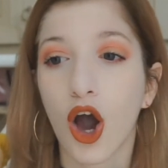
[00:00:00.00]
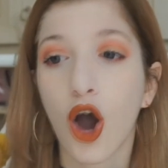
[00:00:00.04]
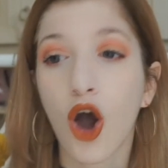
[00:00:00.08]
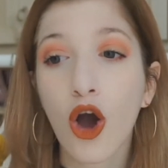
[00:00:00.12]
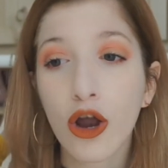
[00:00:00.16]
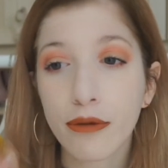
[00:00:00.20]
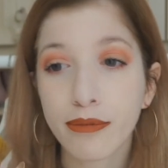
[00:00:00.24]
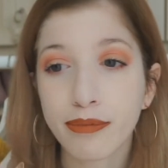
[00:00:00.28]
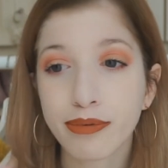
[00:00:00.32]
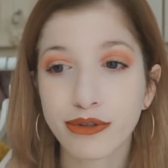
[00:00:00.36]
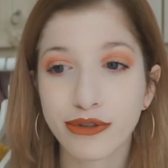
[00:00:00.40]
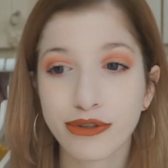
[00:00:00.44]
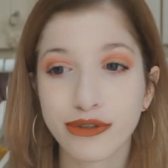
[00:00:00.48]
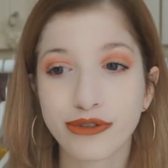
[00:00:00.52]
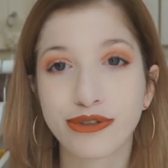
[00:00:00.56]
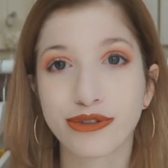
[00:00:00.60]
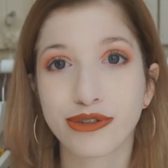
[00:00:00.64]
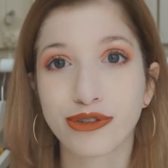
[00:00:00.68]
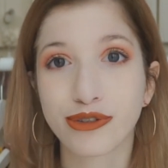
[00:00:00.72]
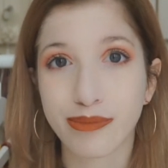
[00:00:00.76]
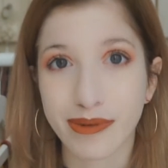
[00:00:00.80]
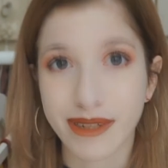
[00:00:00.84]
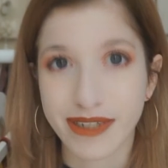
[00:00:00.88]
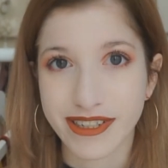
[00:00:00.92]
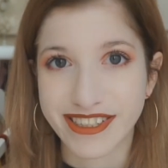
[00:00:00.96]
ho il prodotto
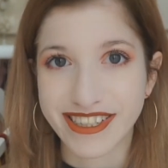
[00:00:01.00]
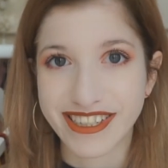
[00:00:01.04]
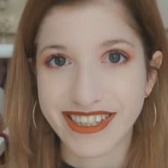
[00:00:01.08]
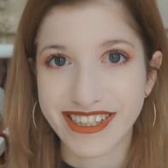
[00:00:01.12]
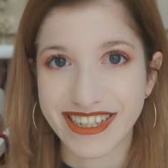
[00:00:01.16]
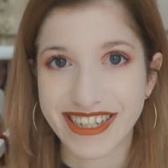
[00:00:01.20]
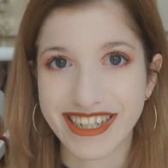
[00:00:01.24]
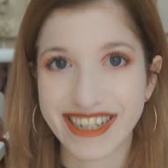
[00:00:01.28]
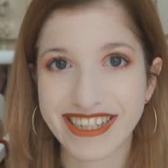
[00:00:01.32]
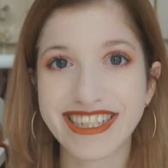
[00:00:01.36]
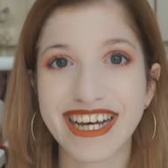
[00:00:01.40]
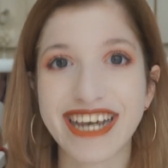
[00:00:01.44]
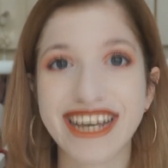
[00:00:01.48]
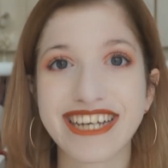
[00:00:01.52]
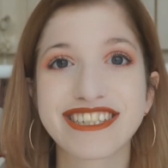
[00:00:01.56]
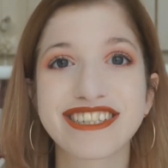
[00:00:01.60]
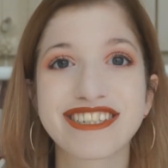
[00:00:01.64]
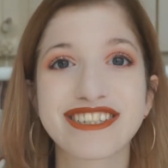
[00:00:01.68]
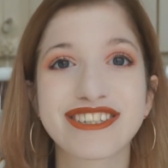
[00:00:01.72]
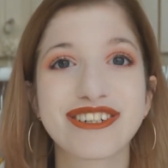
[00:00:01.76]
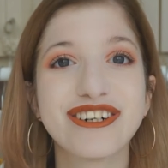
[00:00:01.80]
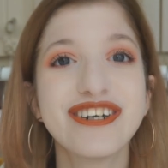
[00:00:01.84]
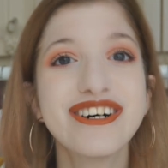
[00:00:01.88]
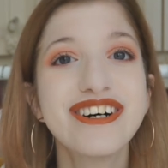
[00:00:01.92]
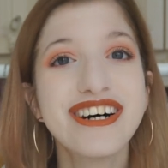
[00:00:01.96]
sopracciglia
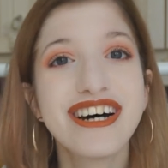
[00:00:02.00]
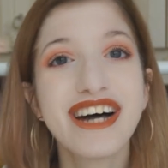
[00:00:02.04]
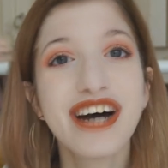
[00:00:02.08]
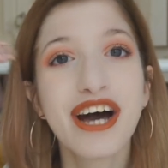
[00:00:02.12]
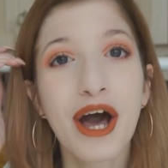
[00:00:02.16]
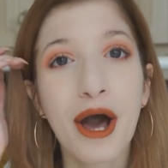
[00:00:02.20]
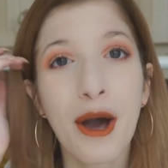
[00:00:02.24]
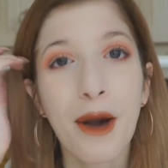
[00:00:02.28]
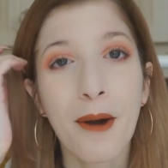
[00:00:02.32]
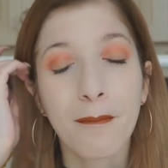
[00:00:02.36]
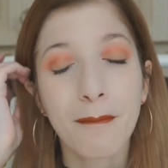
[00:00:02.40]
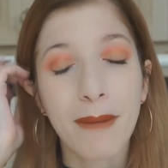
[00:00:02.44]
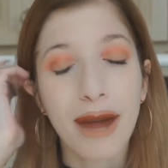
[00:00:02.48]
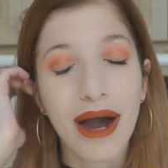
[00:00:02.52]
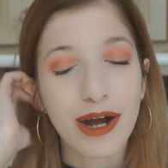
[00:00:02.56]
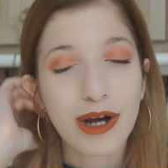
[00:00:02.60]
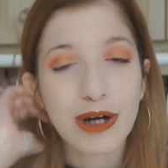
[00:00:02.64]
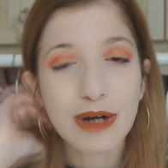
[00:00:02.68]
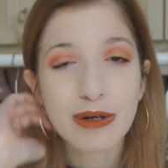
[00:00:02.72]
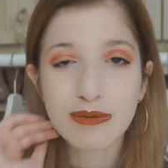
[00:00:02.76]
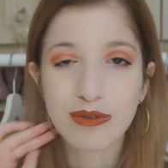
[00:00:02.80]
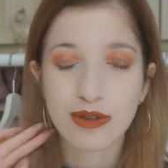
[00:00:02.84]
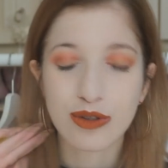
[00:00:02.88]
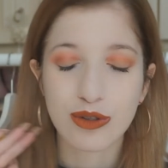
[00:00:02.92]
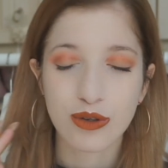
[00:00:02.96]
adesso, ma
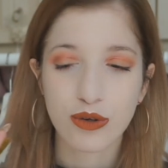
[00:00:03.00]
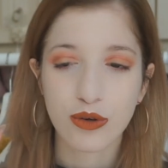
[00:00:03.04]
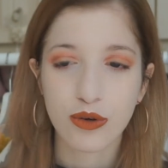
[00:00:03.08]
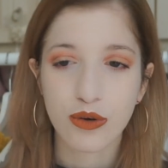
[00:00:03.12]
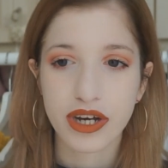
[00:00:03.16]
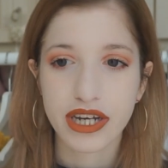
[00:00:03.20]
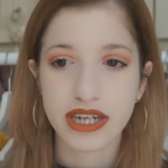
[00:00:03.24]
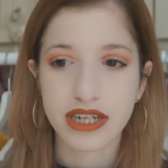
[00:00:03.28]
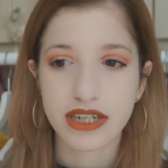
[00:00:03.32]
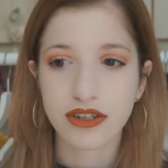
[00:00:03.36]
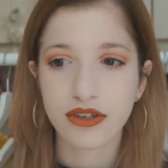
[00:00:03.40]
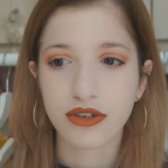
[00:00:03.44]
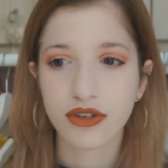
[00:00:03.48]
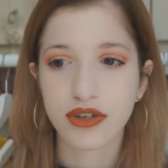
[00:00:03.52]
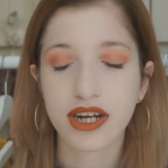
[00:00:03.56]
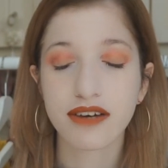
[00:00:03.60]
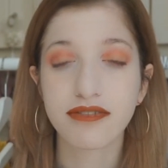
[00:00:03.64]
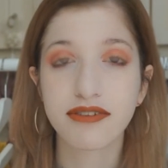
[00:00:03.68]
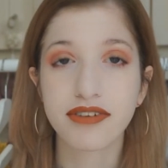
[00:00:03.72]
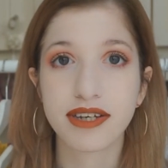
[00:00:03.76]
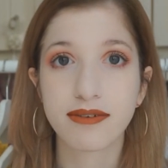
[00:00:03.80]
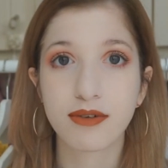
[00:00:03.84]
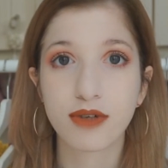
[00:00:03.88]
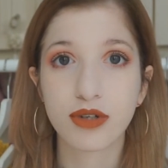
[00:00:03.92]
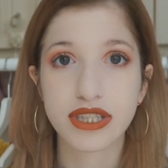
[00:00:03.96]
comunque non
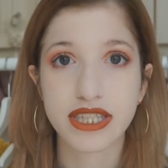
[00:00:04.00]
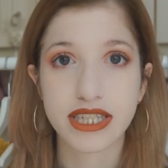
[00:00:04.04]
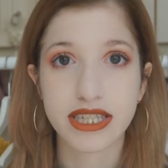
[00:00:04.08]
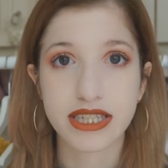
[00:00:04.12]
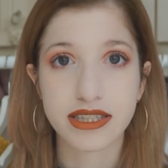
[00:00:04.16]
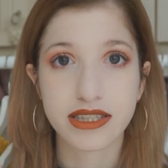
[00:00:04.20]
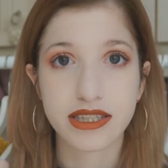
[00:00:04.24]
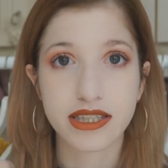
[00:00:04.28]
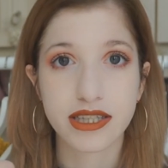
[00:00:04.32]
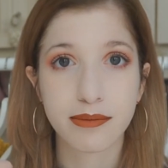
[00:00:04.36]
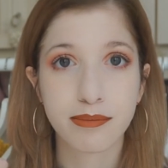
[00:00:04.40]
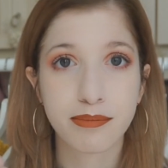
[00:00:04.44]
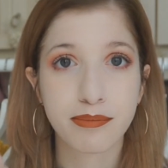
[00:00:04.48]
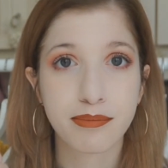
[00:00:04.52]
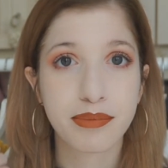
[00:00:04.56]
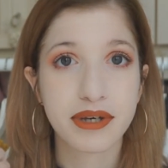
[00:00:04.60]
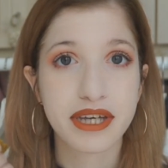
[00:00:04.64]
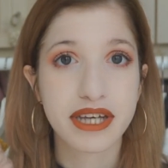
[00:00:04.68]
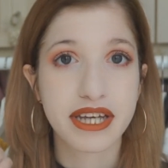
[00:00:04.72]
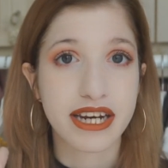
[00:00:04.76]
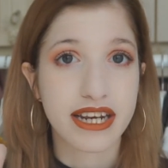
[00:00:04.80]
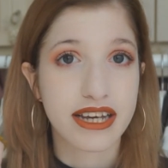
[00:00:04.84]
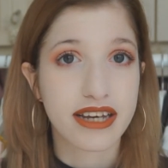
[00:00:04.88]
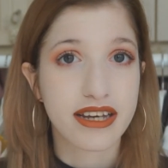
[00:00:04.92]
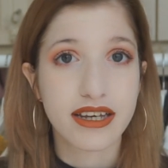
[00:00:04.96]
avevo niente
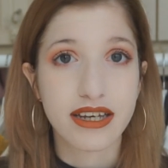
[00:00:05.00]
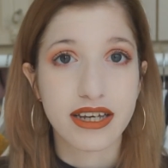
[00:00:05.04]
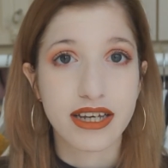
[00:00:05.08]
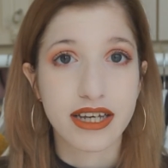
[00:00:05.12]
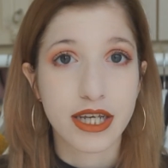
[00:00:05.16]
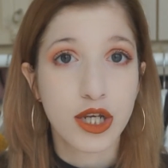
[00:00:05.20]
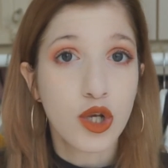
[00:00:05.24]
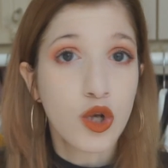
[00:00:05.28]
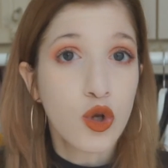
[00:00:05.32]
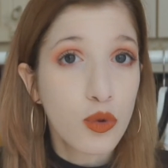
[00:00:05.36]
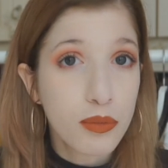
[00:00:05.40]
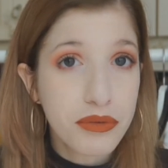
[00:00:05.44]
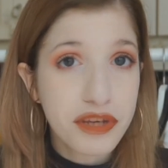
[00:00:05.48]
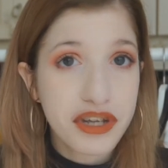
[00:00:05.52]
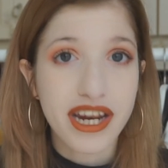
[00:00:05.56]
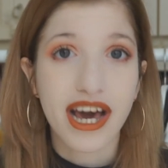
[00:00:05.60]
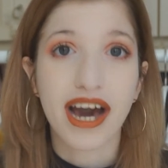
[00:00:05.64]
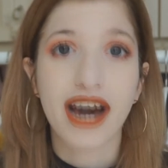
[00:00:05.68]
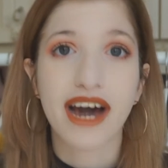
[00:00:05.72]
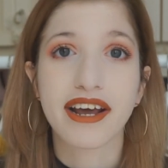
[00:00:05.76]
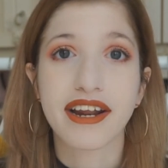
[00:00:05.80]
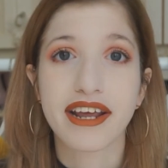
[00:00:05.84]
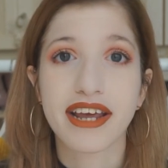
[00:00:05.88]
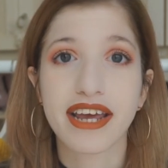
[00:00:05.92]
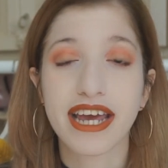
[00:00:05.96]
per eh,
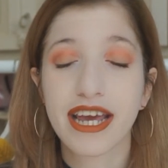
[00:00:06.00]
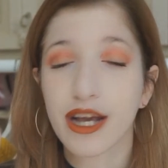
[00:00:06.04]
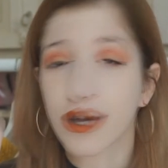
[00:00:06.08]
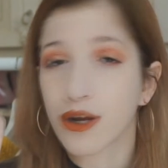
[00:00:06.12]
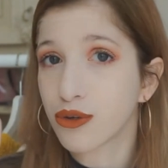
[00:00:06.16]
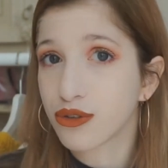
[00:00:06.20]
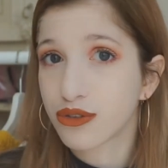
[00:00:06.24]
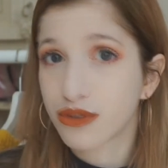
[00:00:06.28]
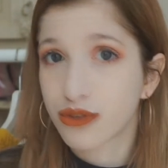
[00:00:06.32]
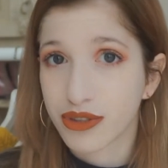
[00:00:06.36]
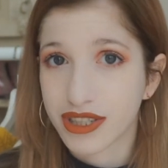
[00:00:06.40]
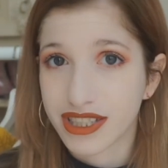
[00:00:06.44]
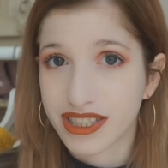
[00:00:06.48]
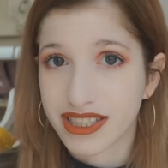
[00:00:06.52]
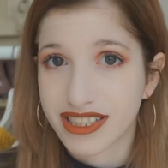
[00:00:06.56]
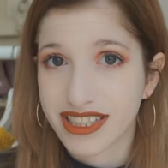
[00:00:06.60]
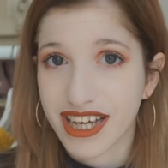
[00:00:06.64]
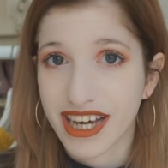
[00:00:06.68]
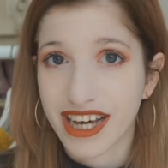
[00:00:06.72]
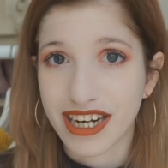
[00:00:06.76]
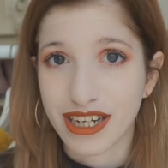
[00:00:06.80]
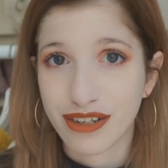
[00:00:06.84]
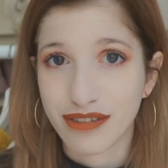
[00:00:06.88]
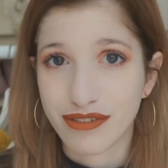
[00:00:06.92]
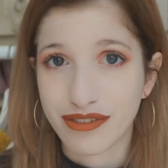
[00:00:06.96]
illuminare e
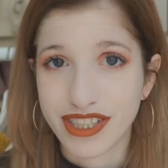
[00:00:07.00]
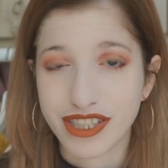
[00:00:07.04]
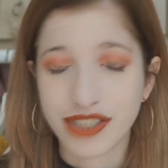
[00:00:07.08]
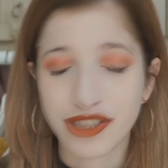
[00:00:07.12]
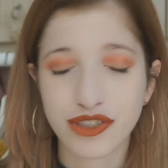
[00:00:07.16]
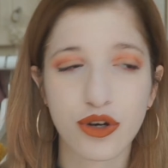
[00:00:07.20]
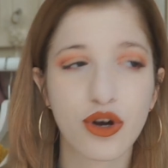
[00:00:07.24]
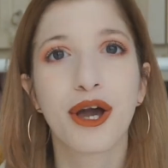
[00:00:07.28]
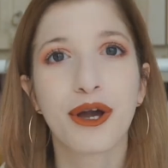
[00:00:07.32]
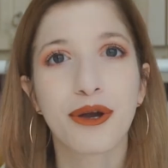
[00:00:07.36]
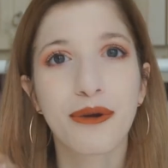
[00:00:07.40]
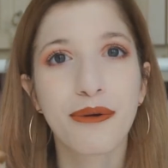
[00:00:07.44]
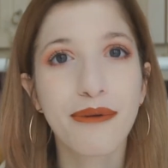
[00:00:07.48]
contorizzare il viso.